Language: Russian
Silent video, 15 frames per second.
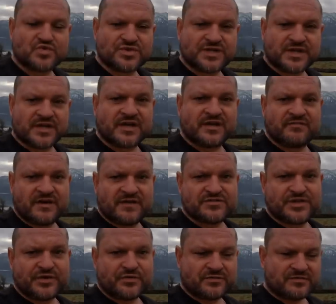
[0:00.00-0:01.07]
мы уже заехали в
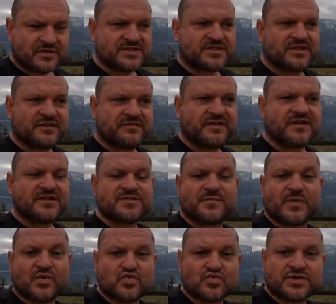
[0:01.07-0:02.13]
Австрию, остановились
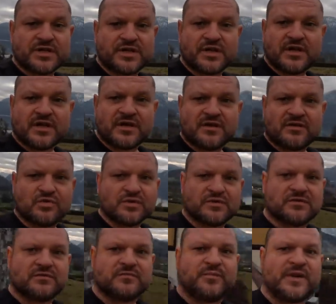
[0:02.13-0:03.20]
покушать.
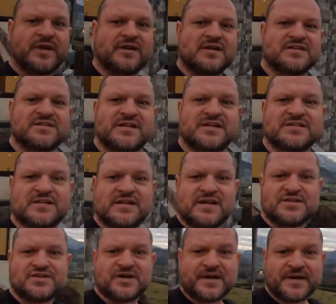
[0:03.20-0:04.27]
Вот прекрасный
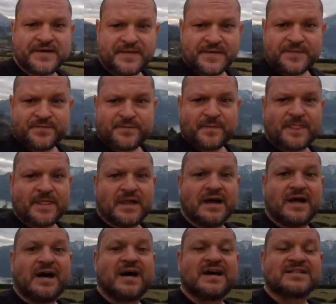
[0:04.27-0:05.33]
ресторанчик
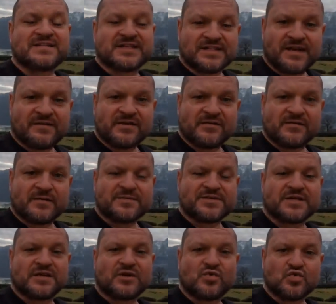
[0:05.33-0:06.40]

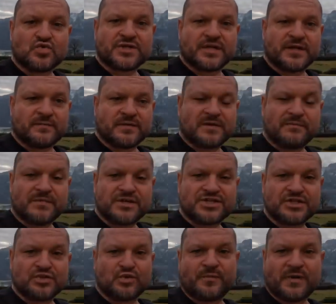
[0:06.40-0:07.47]
останавливаемся, кушаем,
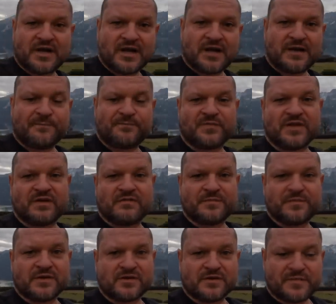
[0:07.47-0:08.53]
машину пока,
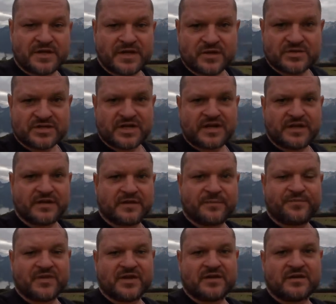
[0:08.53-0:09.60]
во-первых, меняют сальник,
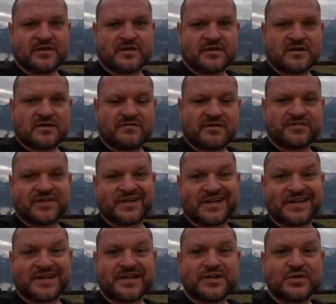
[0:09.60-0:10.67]
э,
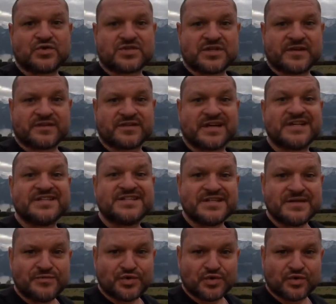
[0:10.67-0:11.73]
во-вторых, на нее ставят
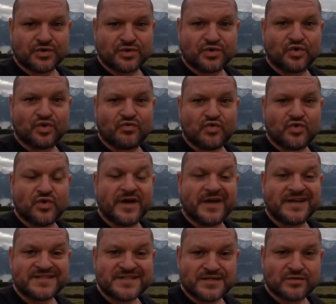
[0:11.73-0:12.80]
зимнюю новую
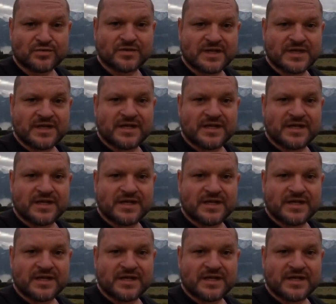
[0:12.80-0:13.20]
резину,